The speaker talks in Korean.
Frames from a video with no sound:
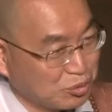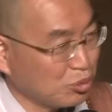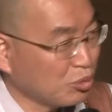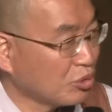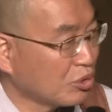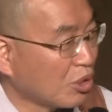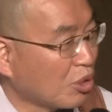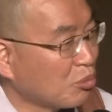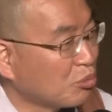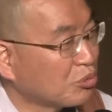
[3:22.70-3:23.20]

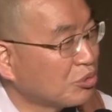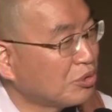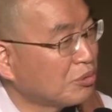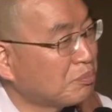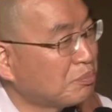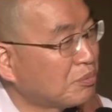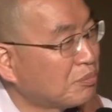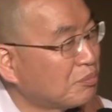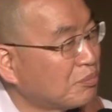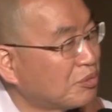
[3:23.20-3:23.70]
그럼 살고
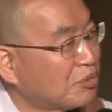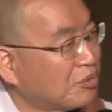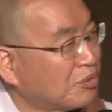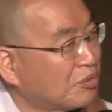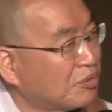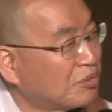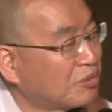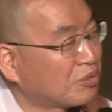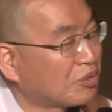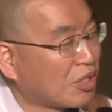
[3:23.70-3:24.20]

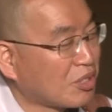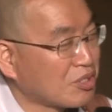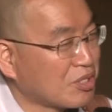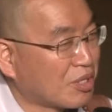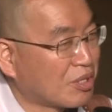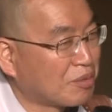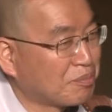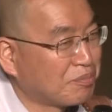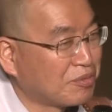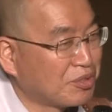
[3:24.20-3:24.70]
싶으면 딴
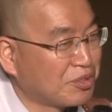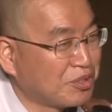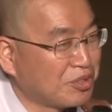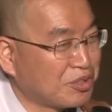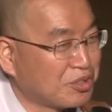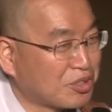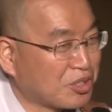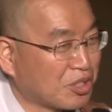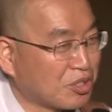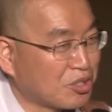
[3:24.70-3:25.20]

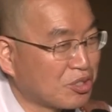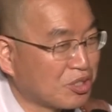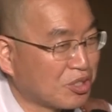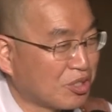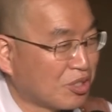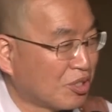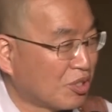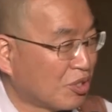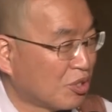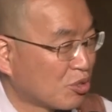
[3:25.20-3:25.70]
사람들이
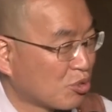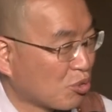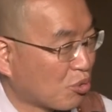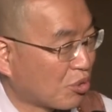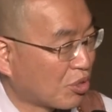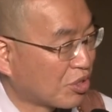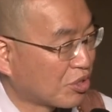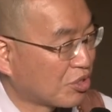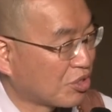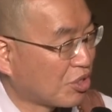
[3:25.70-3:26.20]
자기
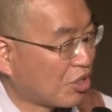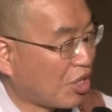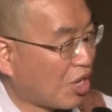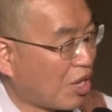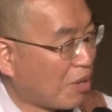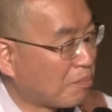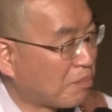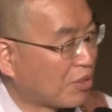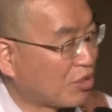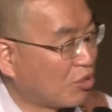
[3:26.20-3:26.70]
손가락질
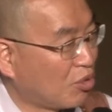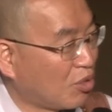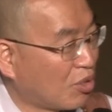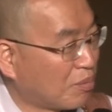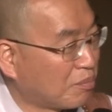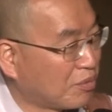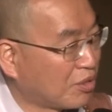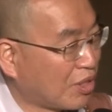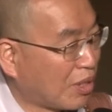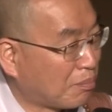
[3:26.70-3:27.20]
안
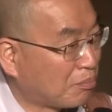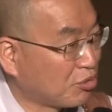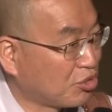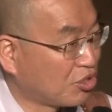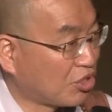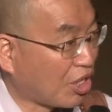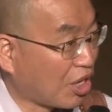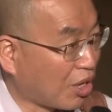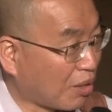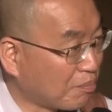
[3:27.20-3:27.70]
받으려면 나쁜
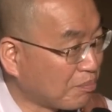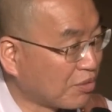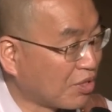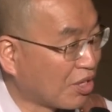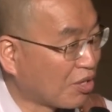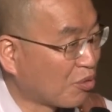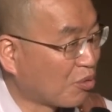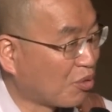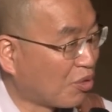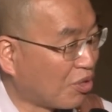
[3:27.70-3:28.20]
짓 안 하면
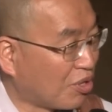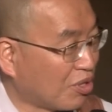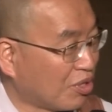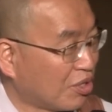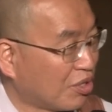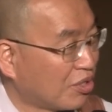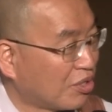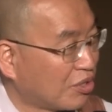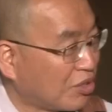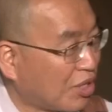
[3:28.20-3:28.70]
되고
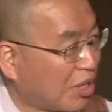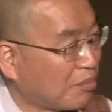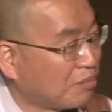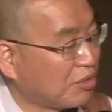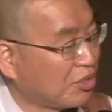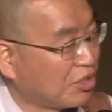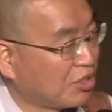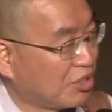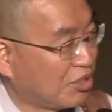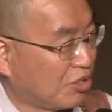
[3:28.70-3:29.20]

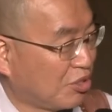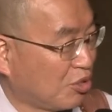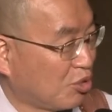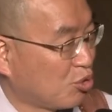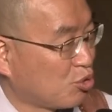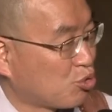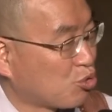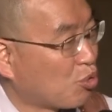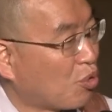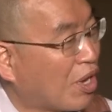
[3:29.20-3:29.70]
남이
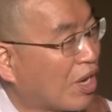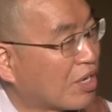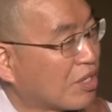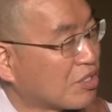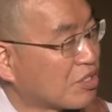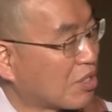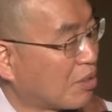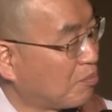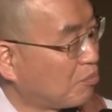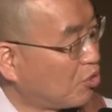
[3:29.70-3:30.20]

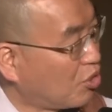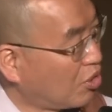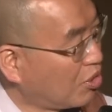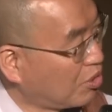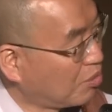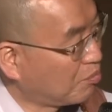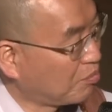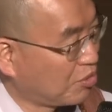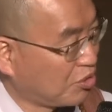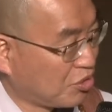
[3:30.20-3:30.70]
좋아하는 사람
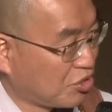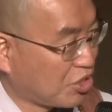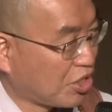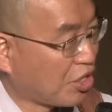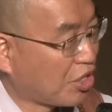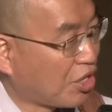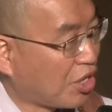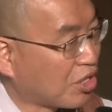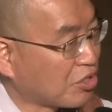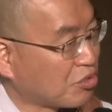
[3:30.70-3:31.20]
되려면
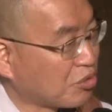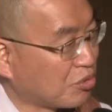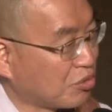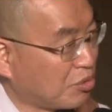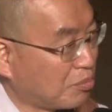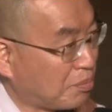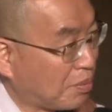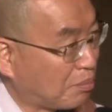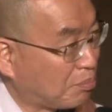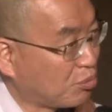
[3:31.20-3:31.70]
자기 가진
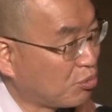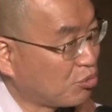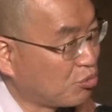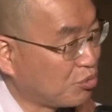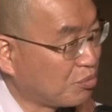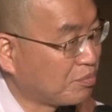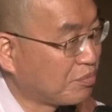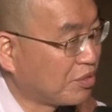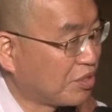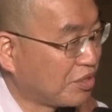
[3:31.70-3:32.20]
거 베풀어
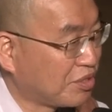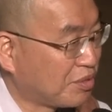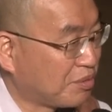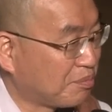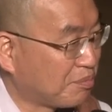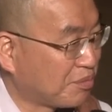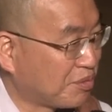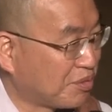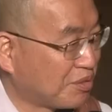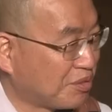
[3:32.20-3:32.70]
주면 되지
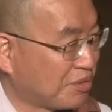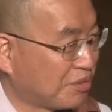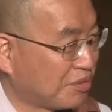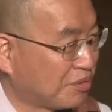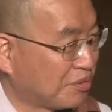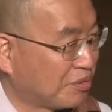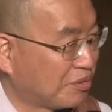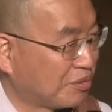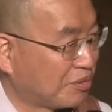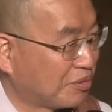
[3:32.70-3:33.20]
뭐.
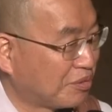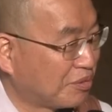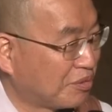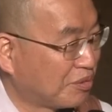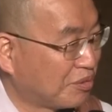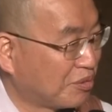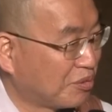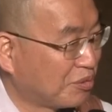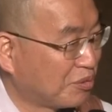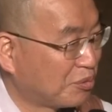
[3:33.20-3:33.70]
네.
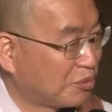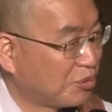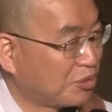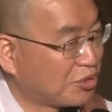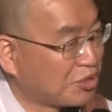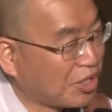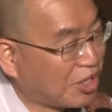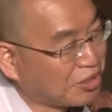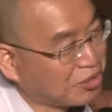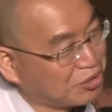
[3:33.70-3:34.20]
근데
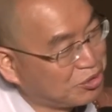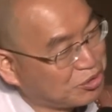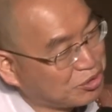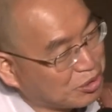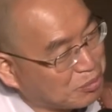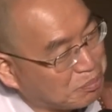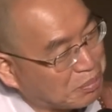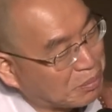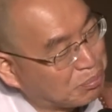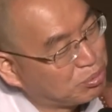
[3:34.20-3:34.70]
자기
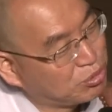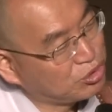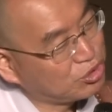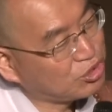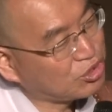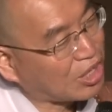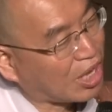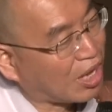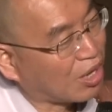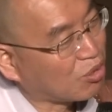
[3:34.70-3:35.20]
지금
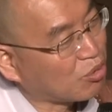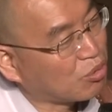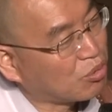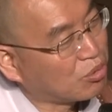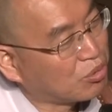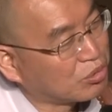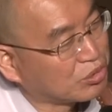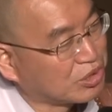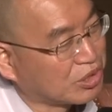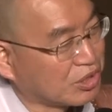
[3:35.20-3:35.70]
베풀지도
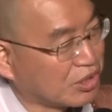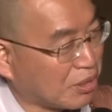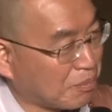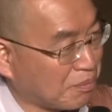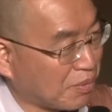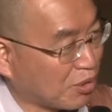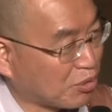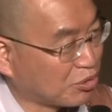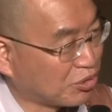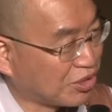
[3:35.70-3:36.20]
않고
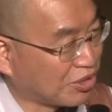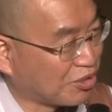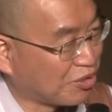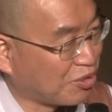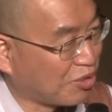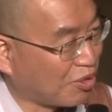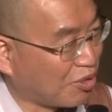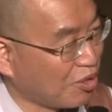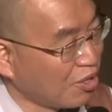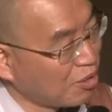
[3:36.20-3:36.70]
칭찬받고
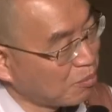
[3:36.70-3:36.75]
싶고